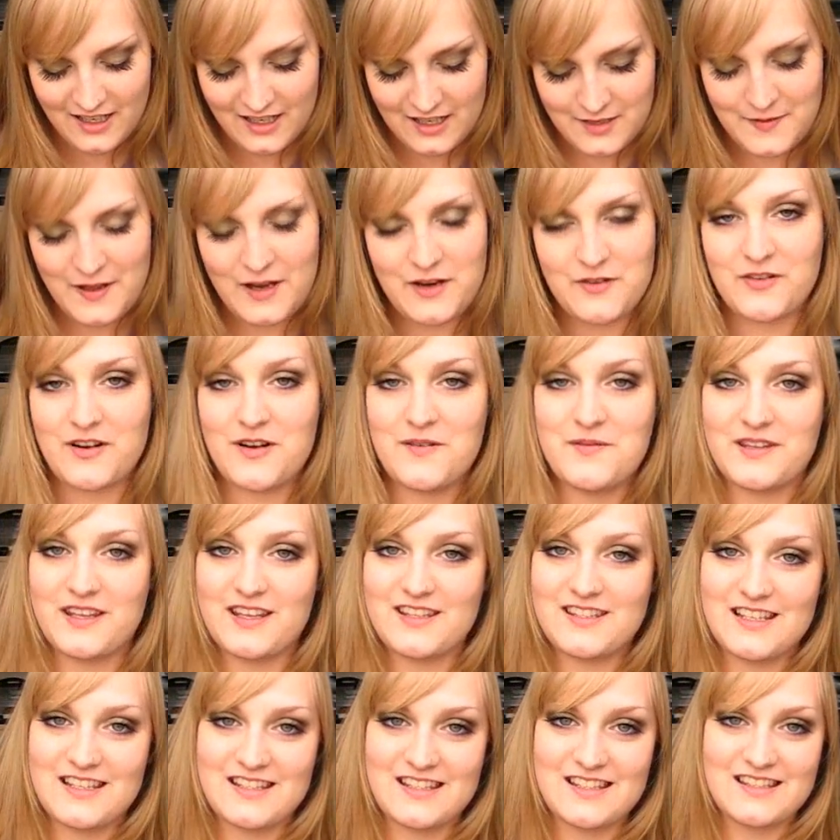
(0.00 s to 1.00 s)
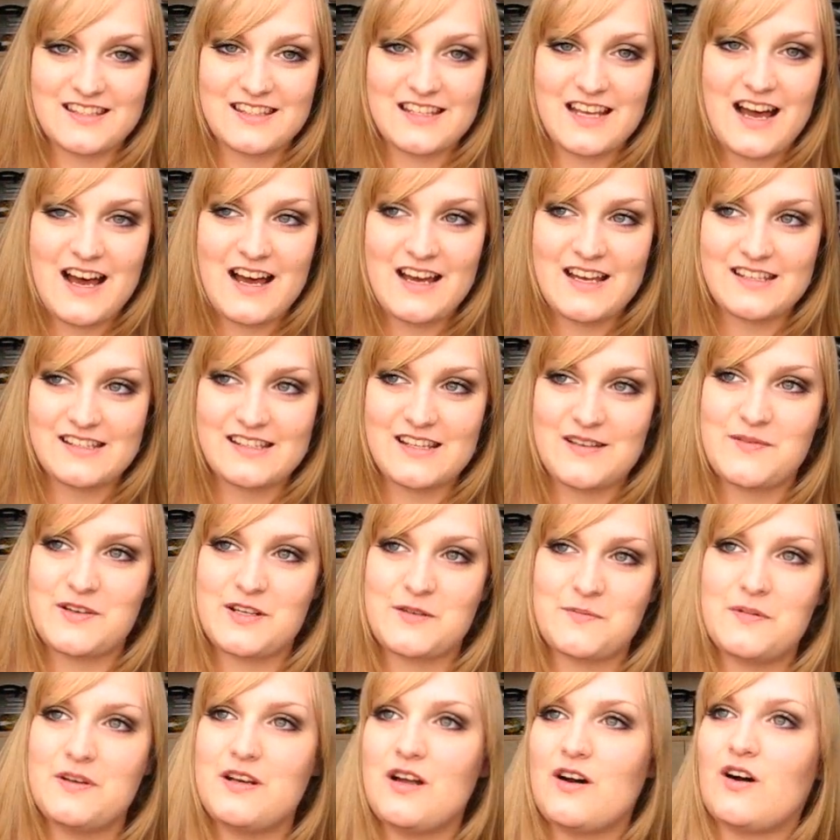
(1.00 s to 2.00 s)
ich meine, ich freue mich jetzt, dass es da ist, aber
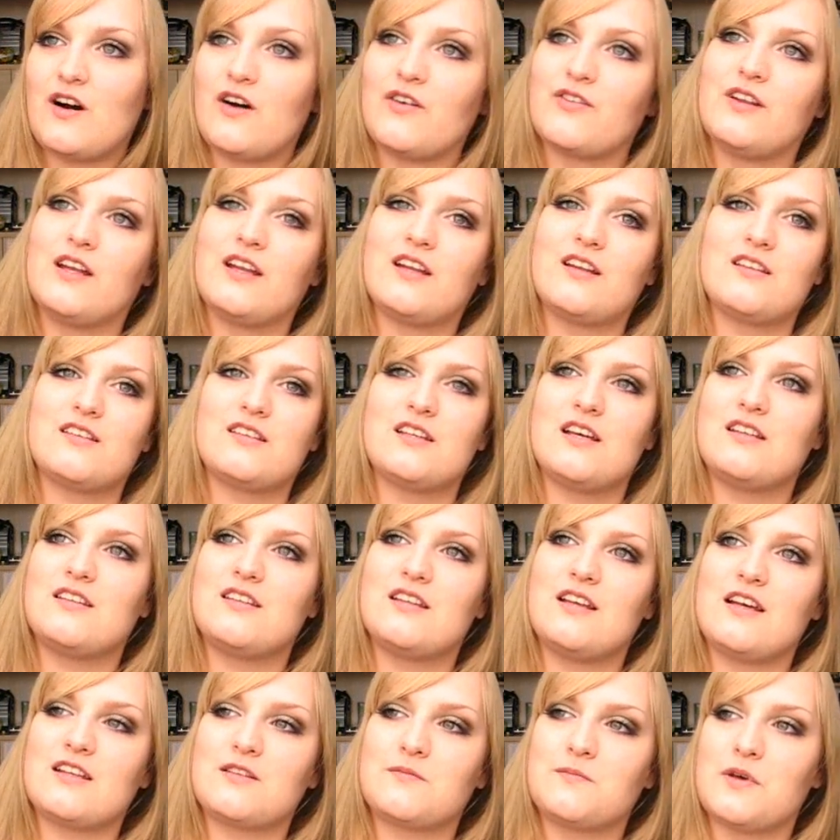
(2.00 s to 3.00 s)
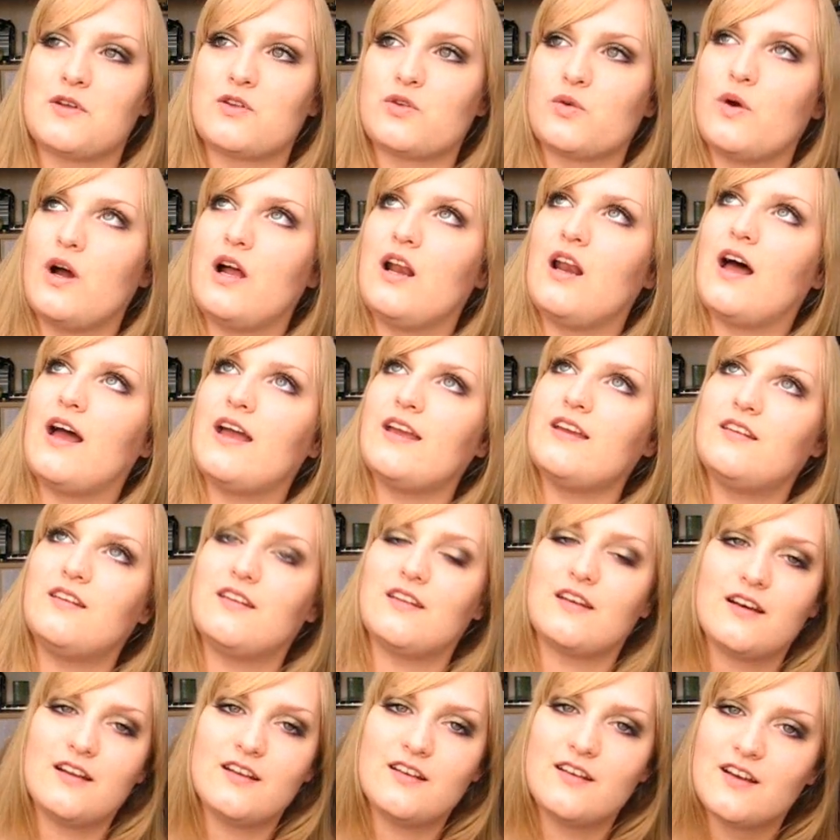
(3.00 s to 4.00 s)
ich bin auch auf der anderen Seite erstmal so
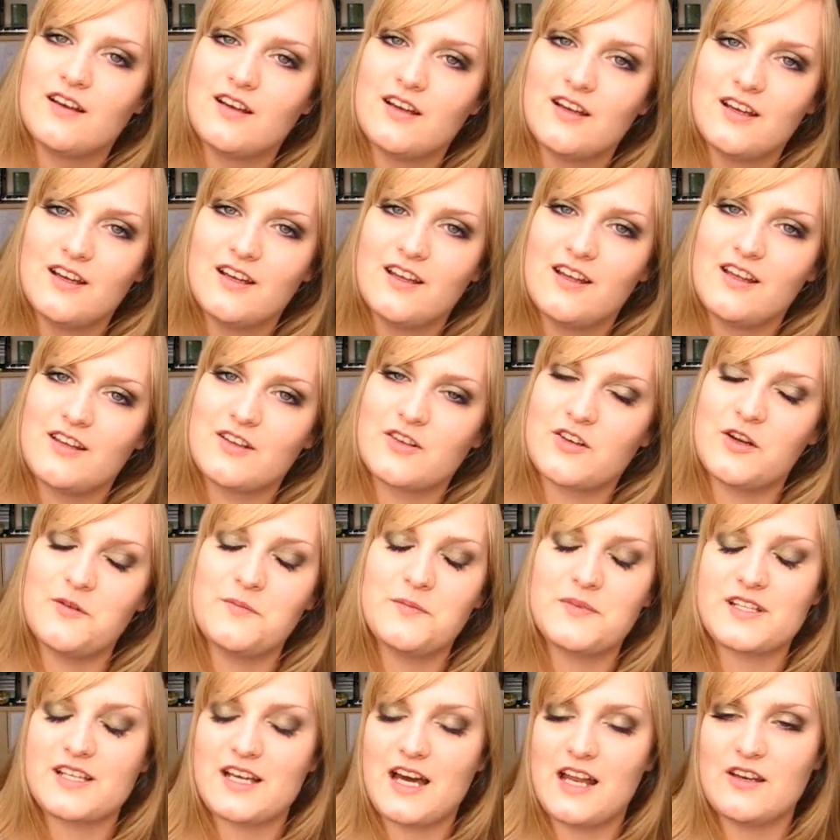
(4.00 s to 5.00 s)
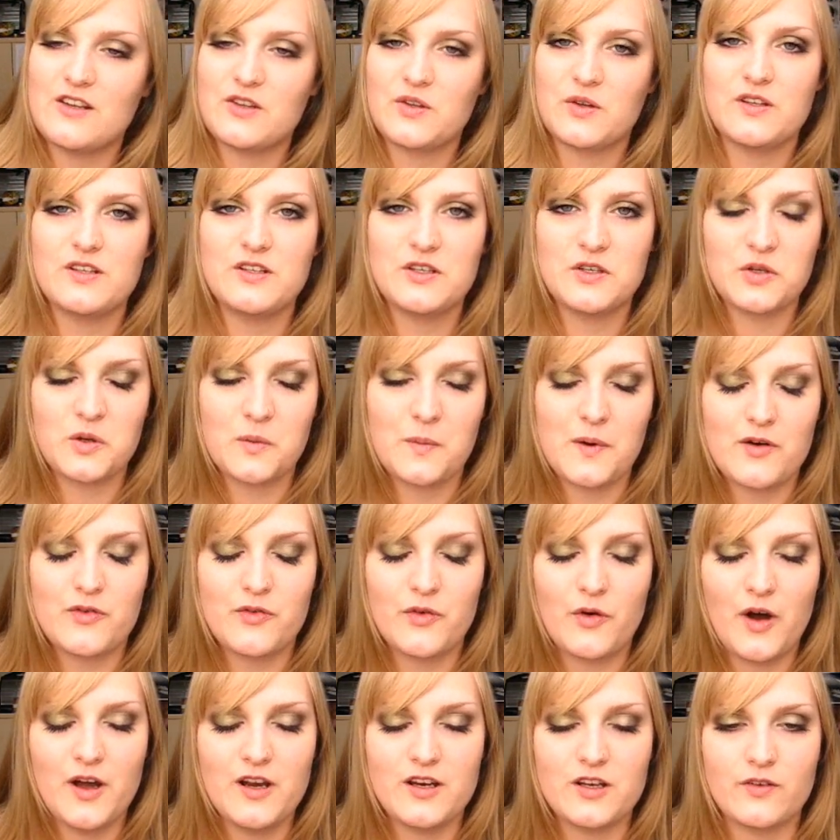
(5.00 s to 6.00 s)
erleichtert. Ich konnte mich gar nicht so richtig drüber
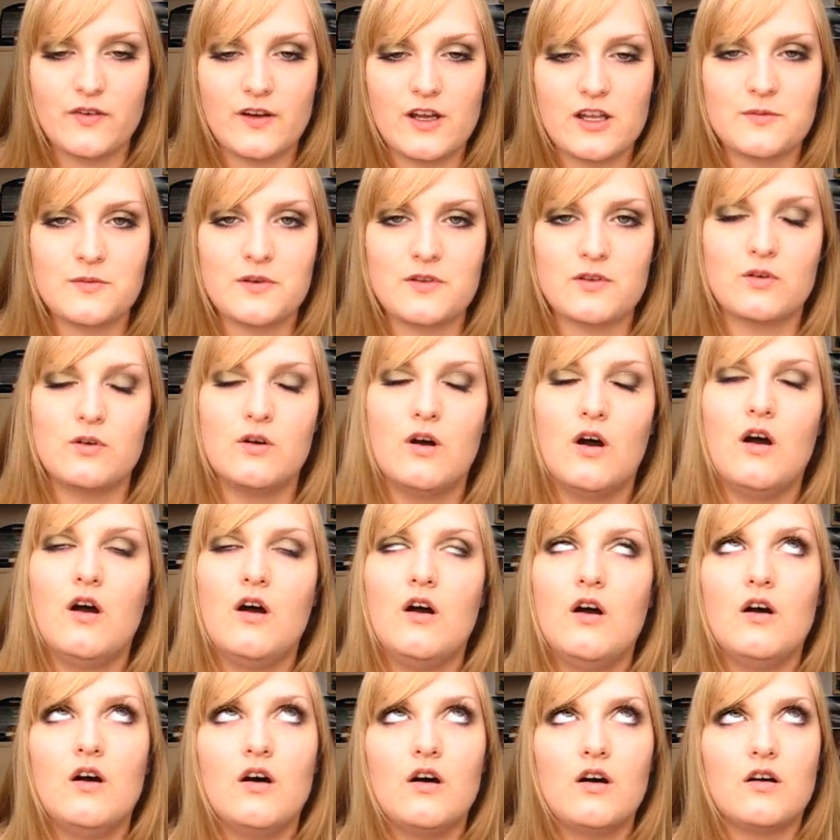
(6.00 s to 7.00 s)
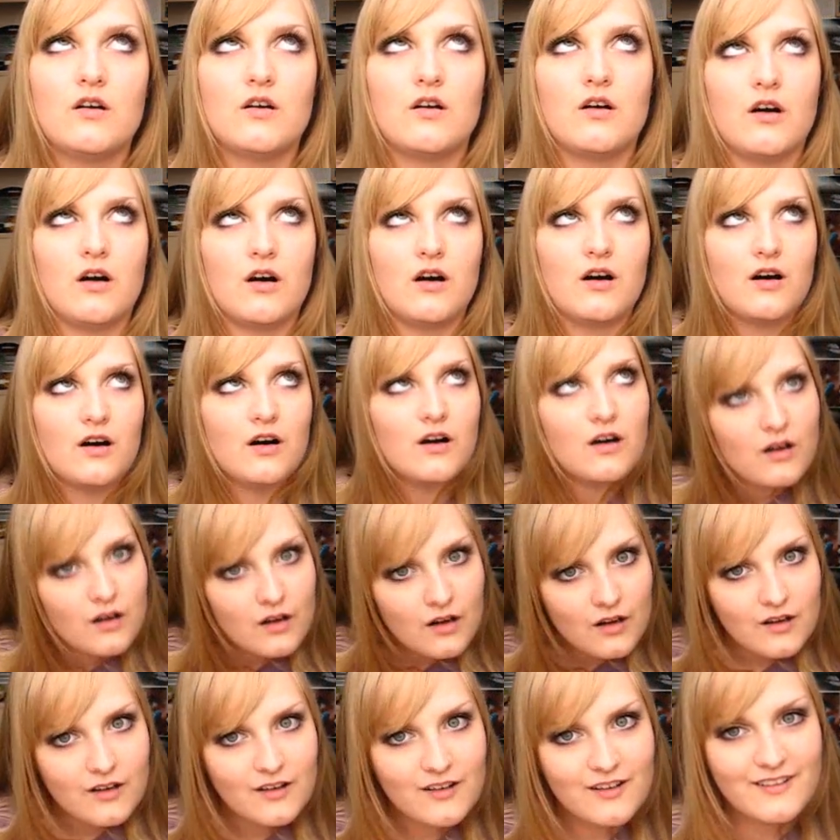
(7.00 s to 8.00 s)
freuen. Ich war erstmal so,
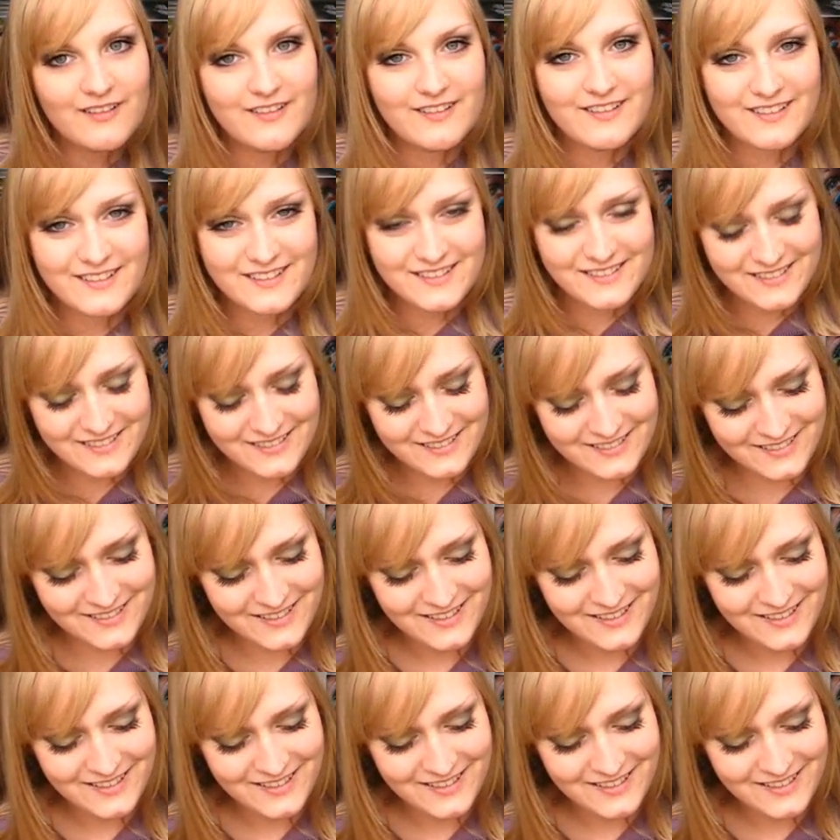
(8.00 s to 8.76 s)
oh.